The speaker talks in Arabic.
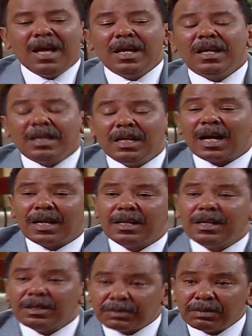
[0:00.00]

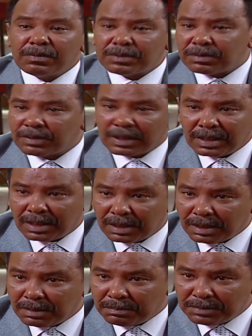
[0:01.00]
يعني
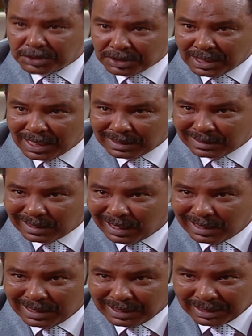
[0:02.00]
تقصدي مش لادد
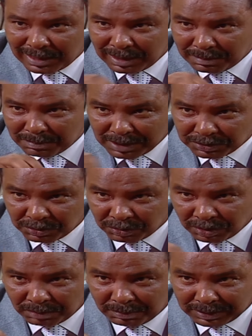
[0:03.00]
عليكي
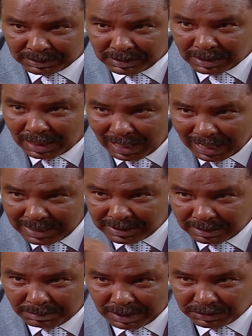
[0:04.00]
مأذون المنطقة
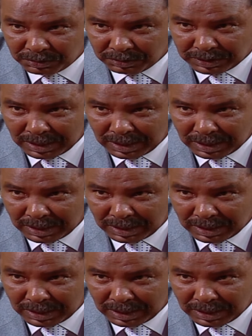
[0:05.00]
عايزة مأذون